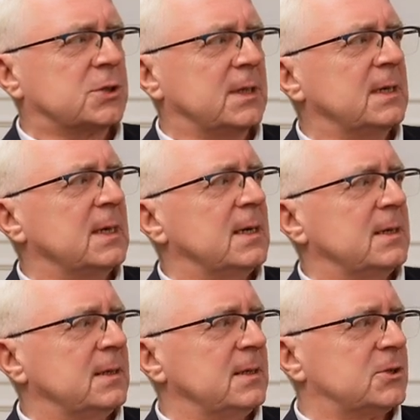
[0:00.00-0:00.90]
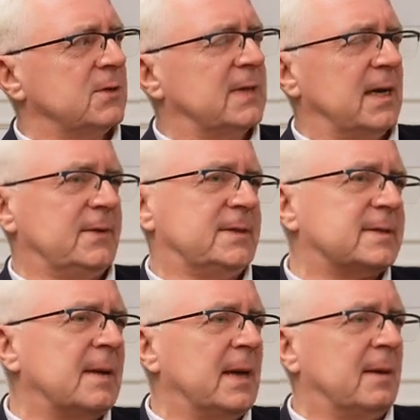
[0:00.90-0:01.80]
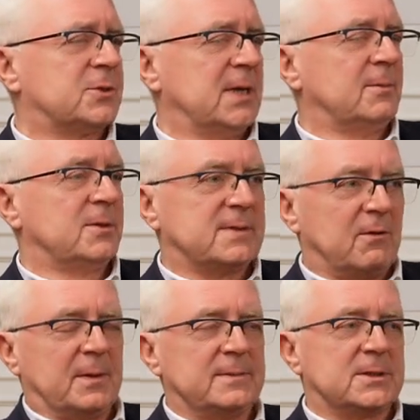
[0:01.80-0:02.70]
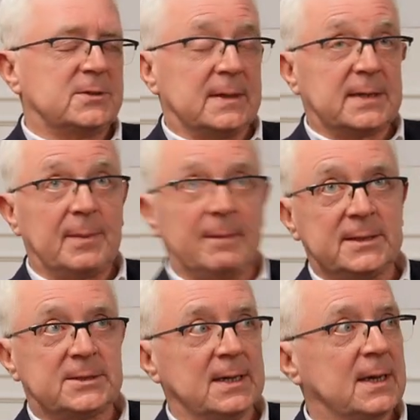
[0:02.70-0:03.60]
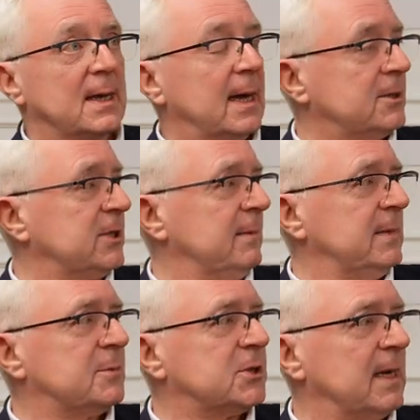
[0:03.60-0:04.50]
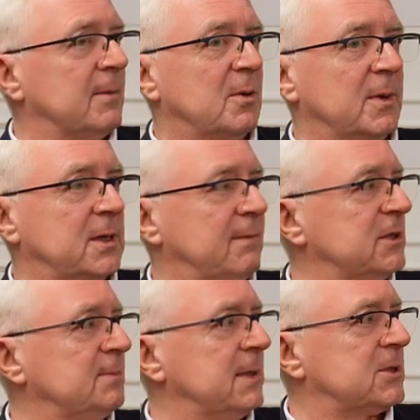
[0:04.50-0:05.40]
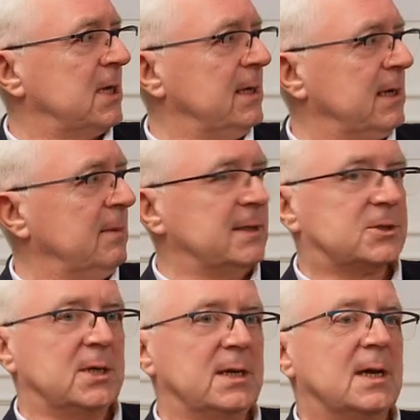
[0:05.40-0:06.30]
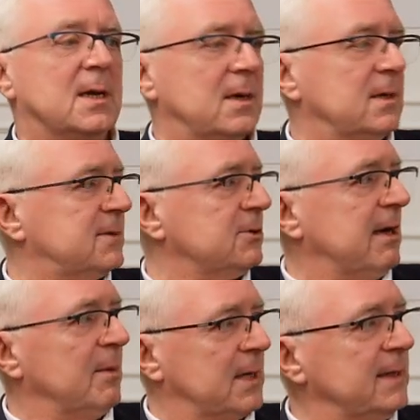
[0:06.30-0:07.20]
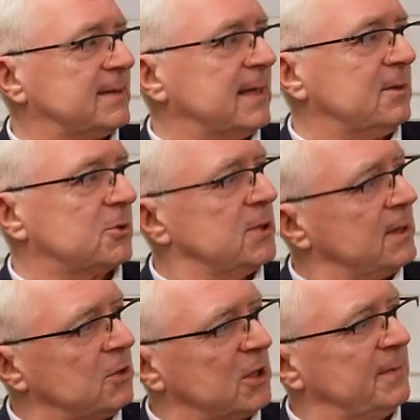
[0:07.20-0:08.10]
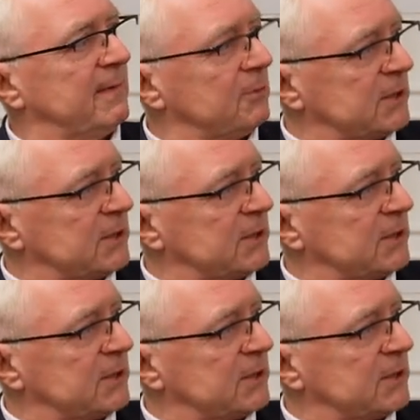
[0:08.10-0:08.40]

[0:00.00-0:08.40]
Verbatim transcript: czy, y, czy w telewizji sam miałem przyjemność, znowu powiem ze świętej pamięci, Andrzejem Niemczykiem komentować mecze Ligi Mistrzyń y, z udziałem kaliskiej drużyny, które odbywały